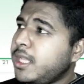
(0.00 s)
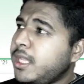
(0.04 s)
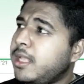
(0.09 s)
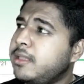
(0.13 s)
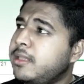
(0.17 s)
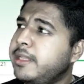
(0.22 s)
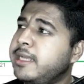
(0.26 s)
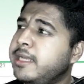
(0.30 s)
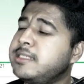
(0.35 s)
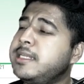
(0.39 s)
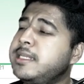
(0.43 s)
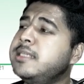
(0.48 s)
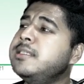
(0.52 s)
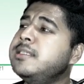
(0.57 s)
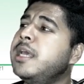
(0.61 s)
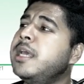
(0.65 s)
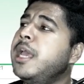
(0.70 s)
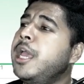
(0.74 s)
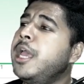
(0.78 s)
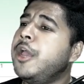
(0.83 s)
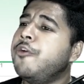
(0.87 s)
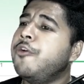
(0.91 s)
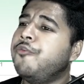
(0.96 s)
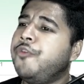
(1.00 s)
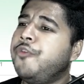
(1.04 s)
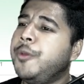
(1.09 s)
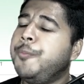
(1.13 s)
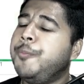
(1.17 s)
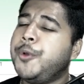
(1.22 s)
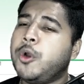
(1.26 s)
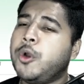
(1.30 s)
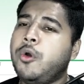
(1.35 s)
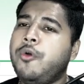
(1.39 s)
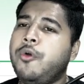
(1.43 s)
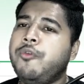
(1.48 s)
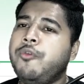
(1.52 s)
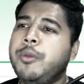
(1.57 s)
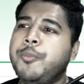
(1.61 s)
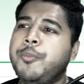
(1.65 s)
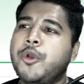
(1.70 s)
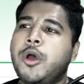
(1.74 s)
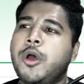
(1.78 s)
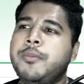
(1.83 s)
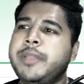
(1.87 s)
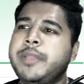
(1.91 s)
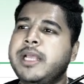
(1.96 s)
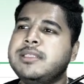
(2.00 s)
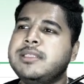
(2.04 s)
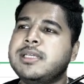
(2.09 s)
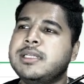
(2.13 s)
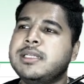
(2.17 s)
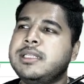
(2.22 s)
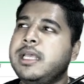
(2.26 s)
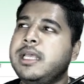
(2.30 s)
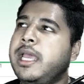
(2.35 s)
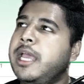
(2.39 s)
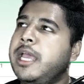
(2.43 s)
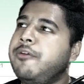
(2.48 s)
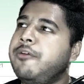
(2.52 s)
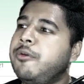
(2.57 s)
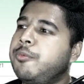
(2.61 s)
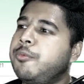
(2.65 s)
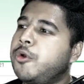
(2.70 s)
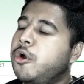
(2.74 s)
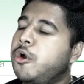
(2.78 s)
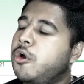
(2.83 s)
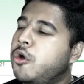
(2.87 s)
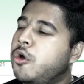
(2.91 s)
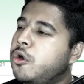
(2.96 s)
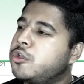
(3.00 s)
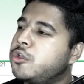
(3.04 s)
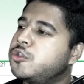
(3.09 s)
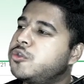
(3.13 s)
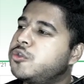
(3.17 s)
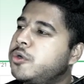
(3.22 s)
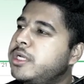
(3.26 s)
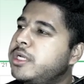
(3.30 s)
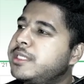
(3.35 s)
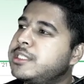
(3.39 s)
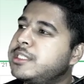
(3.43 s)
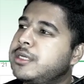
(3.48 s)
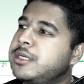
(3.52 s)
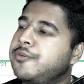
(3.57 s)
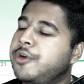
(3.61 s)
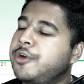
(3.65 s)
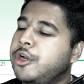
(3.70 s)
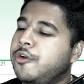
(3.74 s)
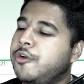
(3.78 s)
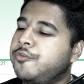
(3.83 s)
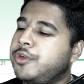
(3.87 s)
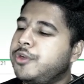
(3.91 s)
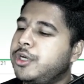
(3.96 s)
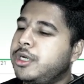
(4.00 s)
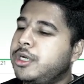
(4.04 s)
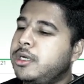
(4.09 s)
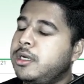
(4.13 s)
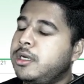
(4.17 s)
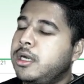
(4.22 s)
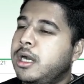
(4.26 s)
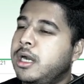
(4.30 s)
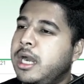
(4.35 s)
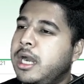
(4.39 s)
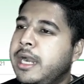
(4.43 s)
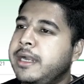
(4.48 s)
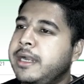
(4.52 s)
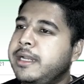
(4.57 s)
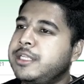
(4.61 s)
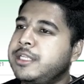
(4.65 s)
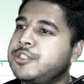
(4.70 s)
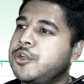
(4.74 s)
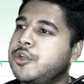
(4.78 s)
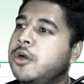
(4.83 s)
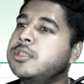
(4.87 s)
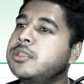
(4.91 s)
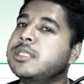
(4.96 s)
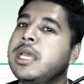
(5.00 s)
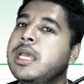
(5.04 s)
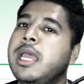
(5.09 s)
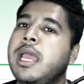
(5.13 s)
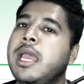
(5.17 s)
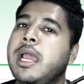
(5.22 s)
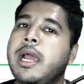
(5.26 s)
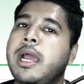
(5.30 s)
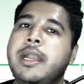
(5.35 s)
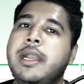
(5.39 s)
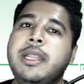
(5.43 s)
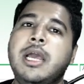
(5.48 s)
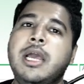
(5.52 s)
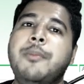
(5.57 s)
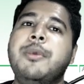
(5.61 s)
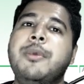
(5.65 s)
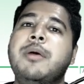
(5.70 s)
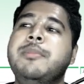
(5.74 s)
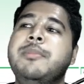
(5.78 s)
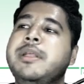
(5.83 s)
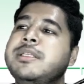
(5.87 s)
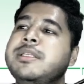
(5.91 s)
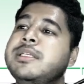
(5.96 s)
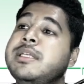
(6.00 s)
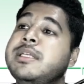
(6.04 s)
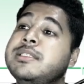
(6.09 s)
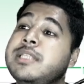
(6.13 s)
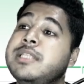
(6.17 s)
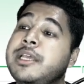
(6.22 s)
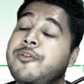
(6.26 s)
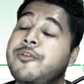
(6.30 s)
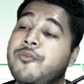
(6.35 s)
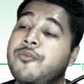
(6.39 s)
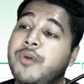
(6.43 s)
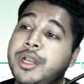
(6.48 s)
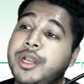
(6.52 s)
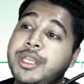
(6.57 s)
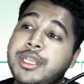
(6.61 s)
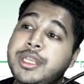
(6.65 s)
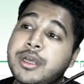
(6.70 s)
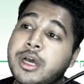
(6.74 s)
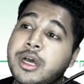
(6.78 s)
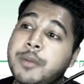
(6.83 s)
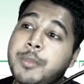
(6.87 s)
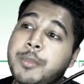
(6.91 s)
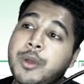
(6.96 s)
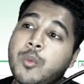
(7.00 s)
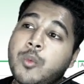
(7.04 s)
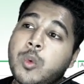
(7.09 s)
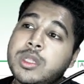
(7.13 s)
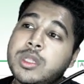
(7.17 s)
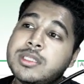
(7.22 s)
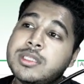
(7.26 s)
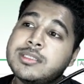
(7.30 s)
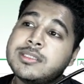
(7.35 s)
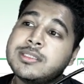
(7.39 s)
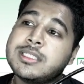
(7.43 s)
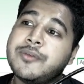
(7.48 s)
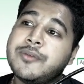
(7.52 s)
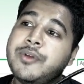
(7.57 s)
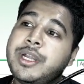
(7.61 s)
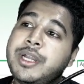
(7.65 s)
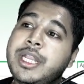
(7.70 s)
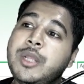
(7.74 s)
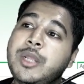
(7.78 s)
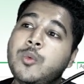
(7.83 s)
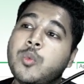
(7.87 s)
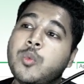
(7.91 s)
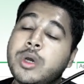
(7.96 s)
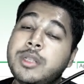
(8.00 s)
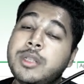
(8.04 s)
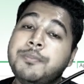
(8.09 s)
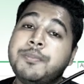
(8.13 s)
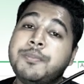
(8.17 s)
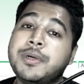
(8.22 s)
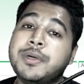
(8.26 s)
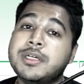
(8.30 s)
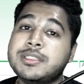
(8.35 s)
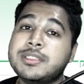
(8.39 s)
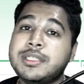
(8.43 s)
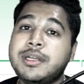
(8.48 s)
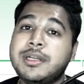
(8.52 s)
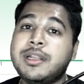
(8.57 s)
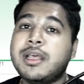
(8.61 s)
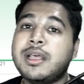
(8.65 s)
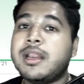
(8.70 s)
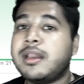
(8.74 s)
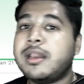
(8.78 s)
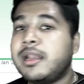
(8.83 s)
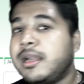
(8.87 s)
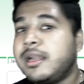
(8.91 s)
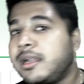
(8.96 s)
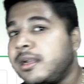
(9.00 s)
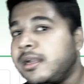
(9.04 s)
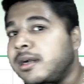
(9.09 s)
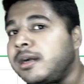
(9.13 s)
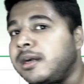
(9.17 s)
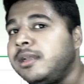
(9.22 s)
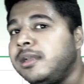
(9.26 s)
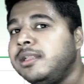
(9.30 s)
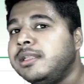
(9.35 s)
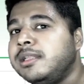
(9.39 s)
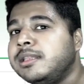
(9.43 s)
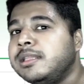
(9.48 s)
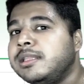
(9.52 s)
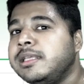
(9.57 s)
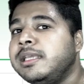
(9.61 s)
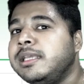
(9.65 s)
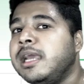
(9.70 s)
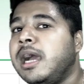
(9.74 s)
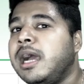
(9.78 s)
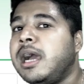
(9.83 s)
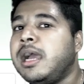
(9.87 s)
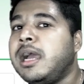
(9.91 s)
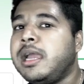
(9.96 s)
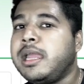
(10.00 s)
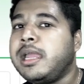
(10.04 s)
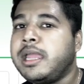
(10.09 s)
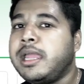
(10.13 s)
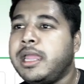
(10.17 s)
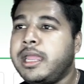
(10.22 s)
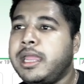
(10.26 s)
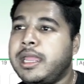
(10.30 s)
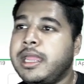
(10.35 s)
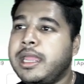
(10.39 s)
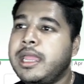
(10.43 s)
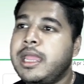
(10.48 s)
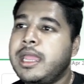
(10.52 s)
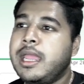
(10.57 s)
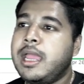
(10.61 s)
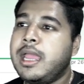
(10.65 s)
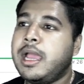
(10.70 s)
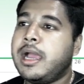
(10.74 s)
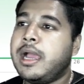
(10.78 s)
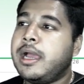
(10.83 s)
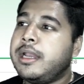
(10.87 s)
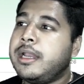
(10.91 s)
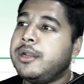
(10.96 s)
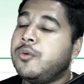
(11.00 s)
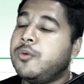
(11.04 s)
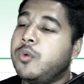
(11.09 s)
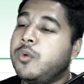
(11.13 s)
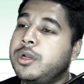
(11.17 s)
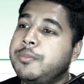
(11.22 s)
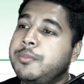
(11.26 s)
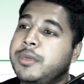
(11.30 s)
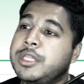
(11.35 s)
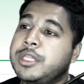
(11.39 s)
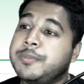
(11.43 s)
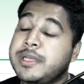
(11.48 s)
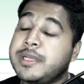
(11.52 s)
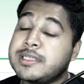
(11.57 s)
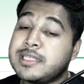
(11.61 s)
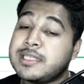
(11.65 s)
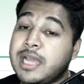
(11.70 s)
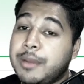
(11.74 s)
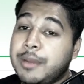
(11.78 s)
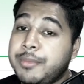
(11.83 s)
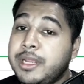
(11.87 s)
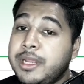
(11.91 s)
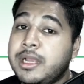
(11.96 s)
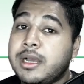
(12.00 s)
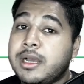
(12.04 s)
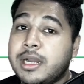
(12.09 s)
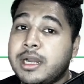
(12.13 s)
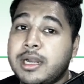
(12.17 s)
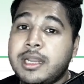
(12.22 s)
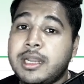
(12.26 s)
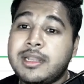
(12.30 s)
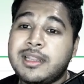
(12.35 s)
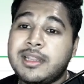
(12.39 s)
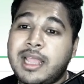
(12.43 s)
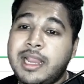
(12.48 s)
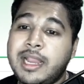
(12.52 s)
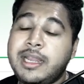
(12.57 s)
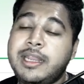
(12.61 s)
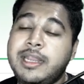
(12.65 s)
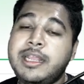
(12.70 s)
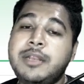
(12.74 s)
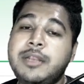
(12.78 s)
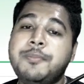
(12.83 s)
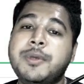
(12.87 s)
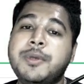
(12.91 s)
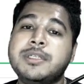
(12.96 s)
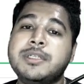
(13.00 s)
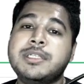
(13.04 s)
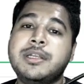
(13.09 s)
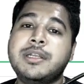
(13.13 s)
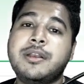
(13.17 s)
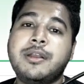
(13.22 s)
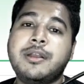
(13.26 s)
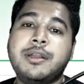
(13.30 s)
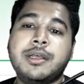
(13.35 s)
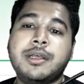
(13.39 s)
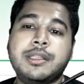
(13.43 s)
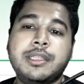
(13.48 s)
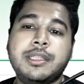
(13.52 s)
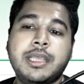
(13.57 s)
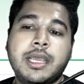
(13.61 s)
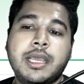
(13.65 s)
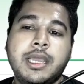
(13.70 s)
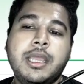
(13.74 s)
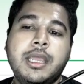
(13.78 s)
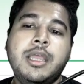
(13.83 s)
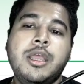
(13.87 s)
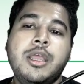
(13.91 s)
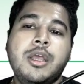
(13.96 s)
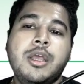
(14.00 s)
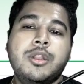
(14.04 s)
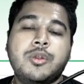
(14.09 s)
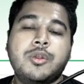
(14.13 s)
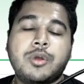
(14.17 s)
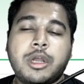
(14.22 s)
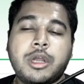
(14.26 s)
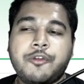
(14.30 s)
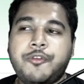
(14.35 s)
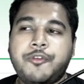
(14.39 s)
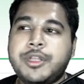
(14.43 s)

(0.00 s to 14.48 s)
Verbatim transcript: नेक्स्ट इज विप्रो विप्रो हम देख सकते हैं विप्रो ऑल्सो इज वन ऑफ द आई टी स्टॉक्स एंड यहाँ पर हम देख सकते हैं इसने वन ईयर में 171 परसेंट रिटर्न दिया है एंड वन मंथ में इसने अभी करंटली 19 परसेंट रिटर्न दिया है तो काफ़ी